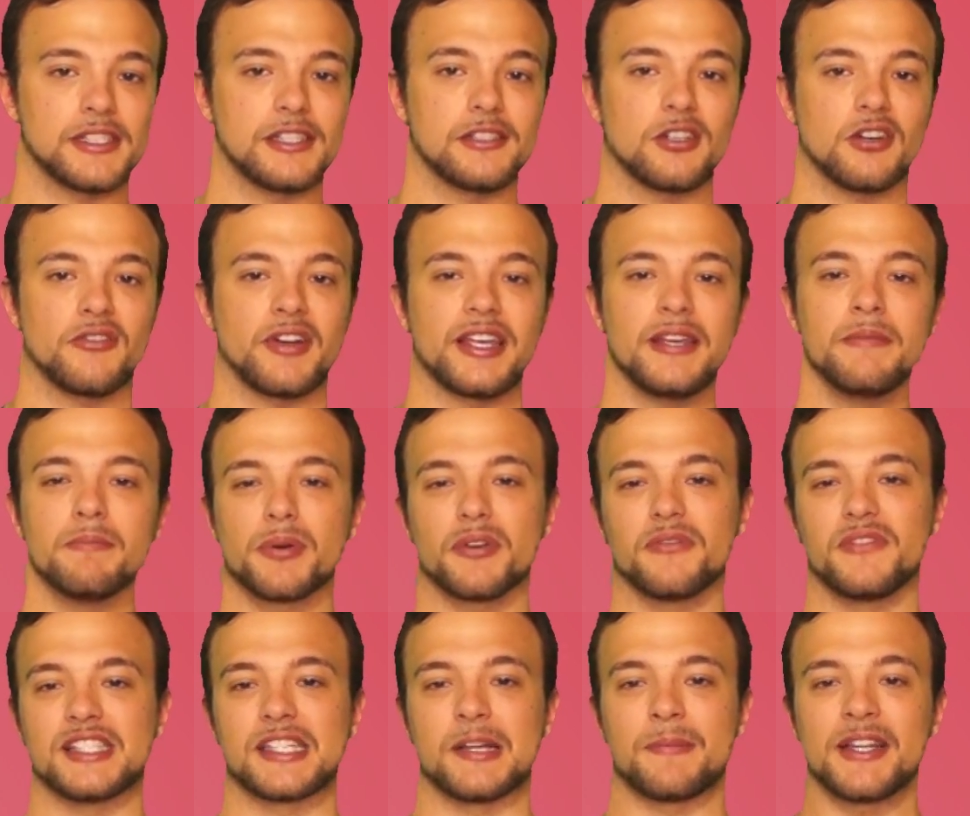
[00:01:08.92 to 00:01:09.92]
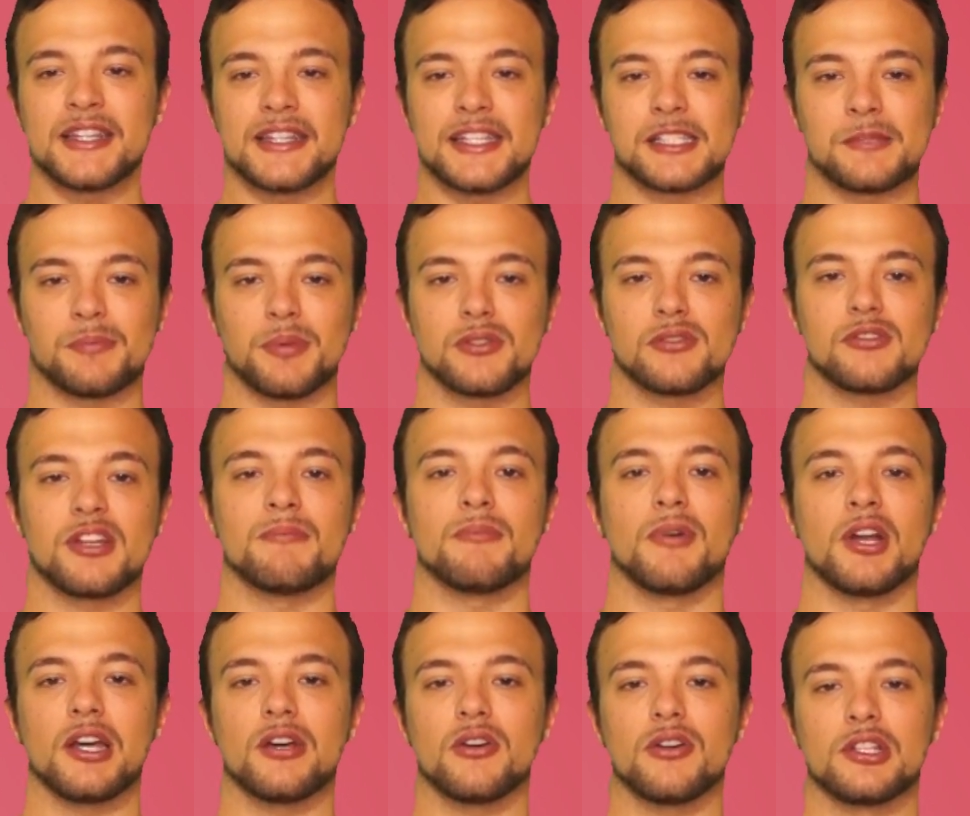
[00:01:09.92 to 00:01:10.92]
si trova improvvisamente esposto a
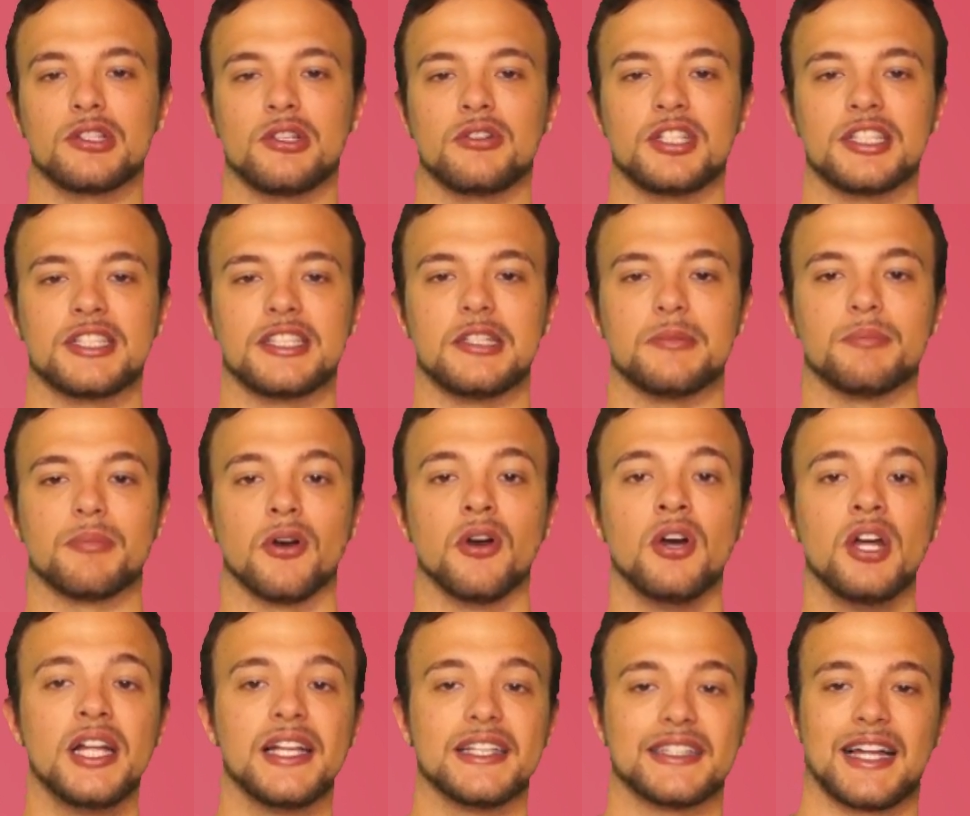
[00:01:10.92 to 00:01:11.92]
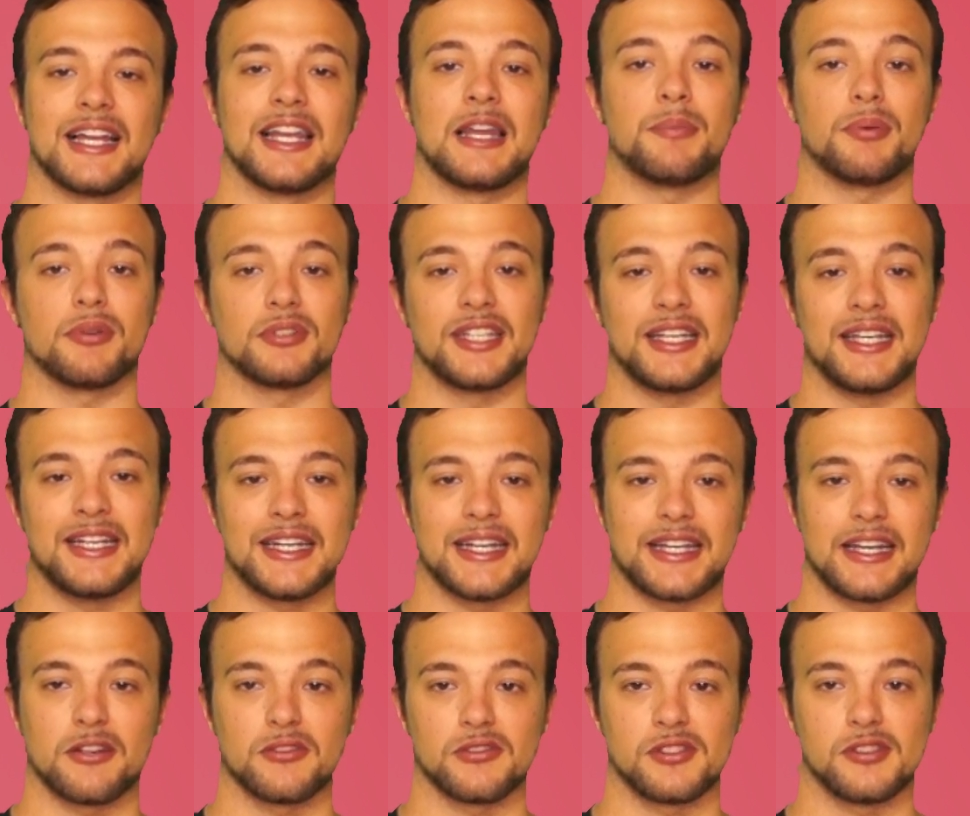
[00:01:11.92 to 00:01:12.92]
molecole di ogni tipo, dalle proteine
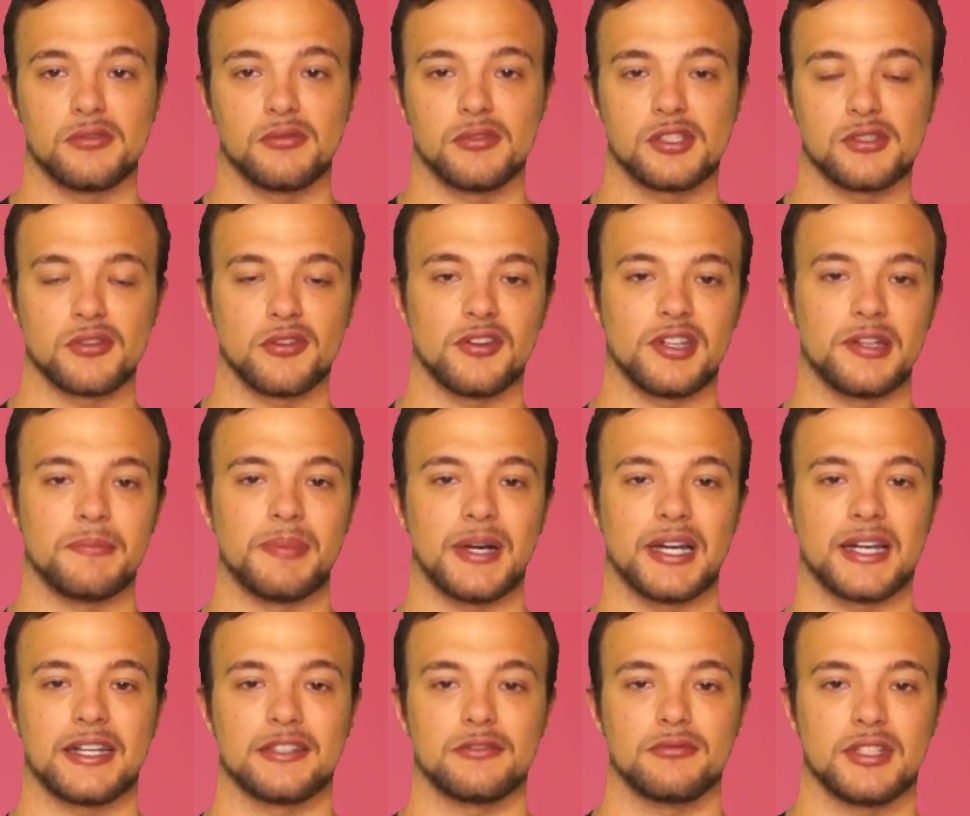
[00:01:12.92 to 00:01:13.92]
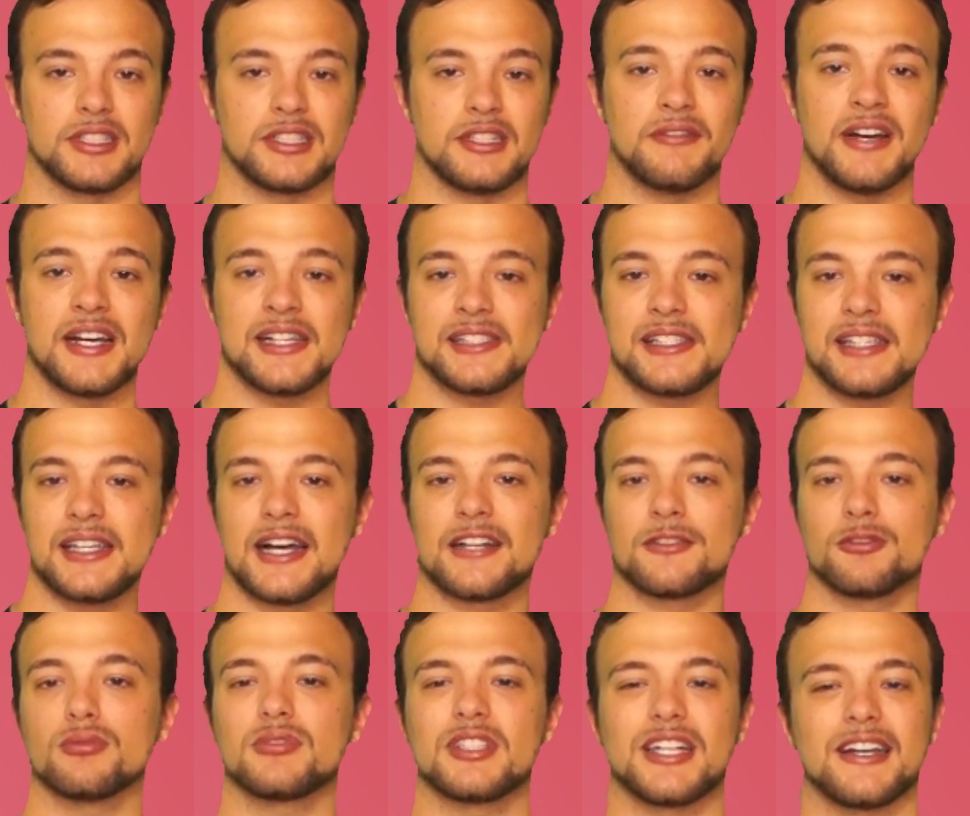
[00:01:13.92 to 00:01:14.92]
che costituiscono l'impalcatura dei vasi a
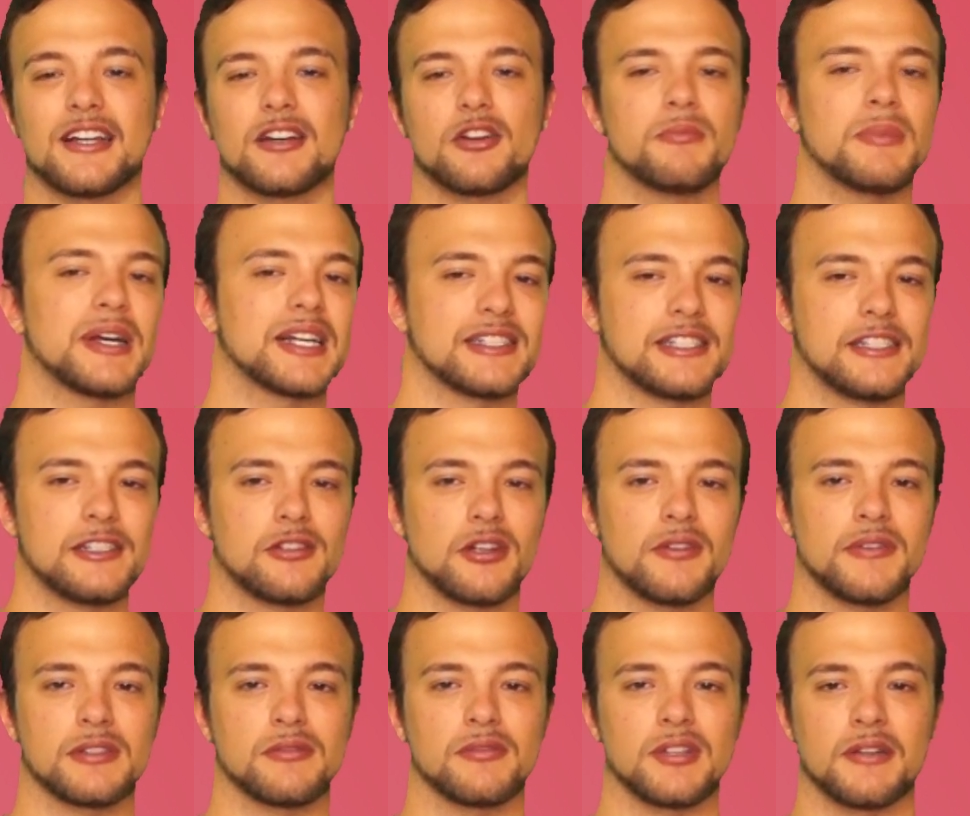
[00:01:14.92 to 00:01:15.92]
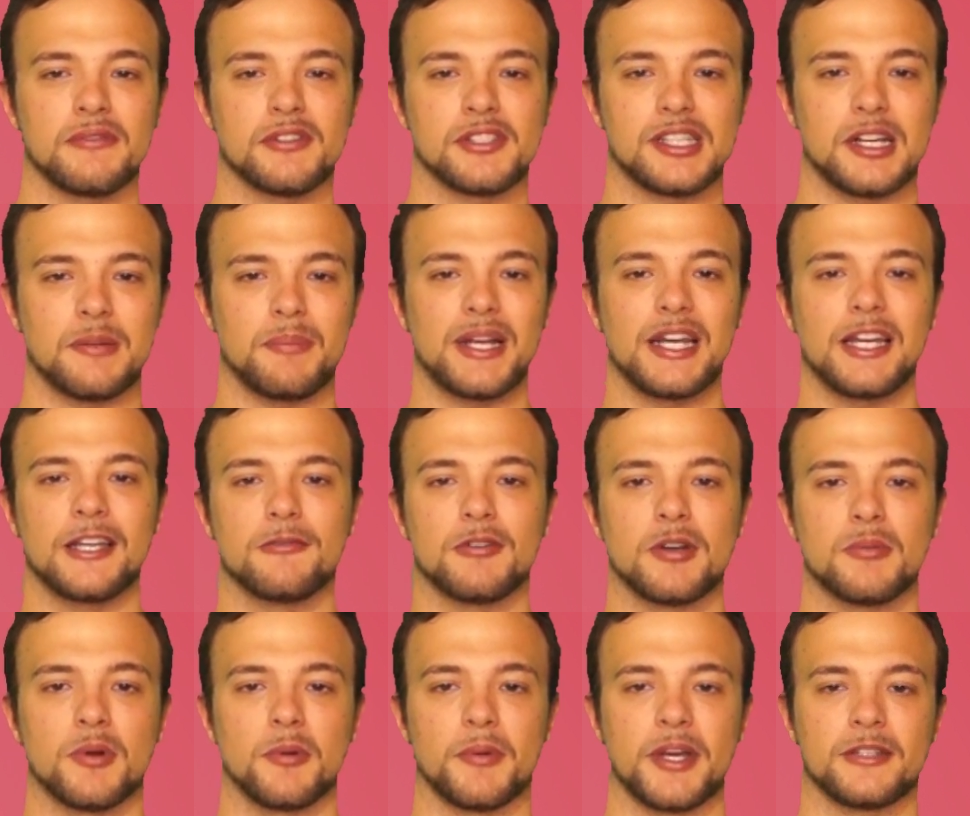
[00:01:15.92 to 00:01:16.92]
tutta la roba che si trova sulla vostra pelle in
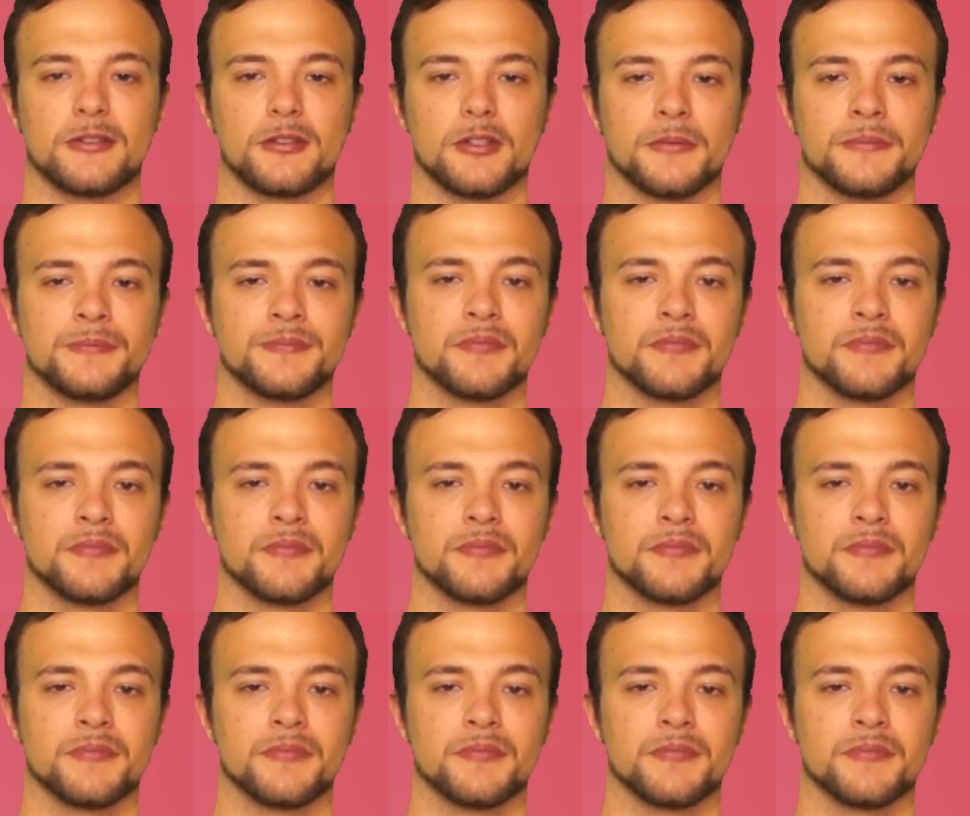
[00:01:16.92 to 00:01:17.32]
quel momento.